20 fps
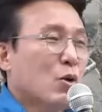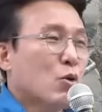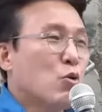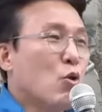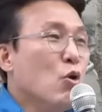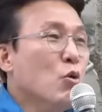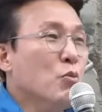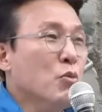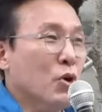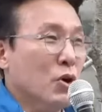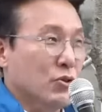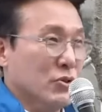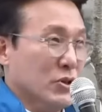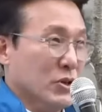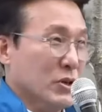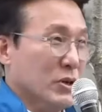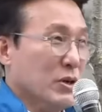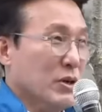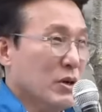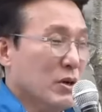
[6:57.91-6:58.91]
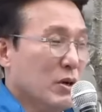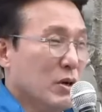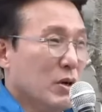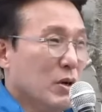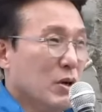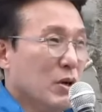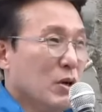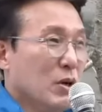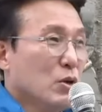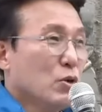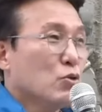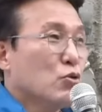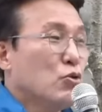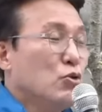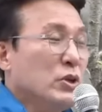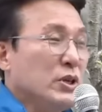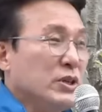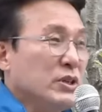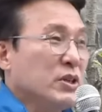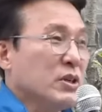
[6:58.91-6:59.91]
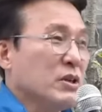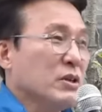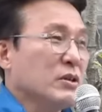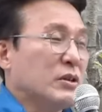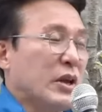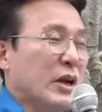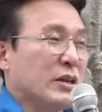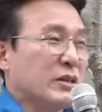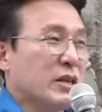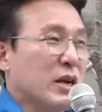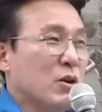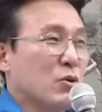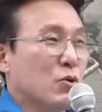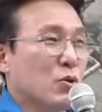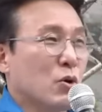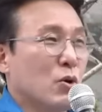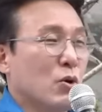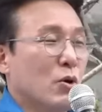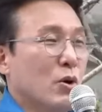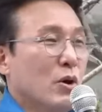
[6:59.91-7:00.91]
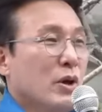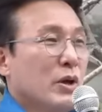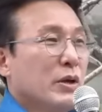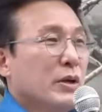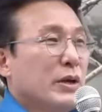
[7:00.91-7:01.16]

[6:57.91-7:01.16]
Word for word: 공무원들, 군인들을 대상으로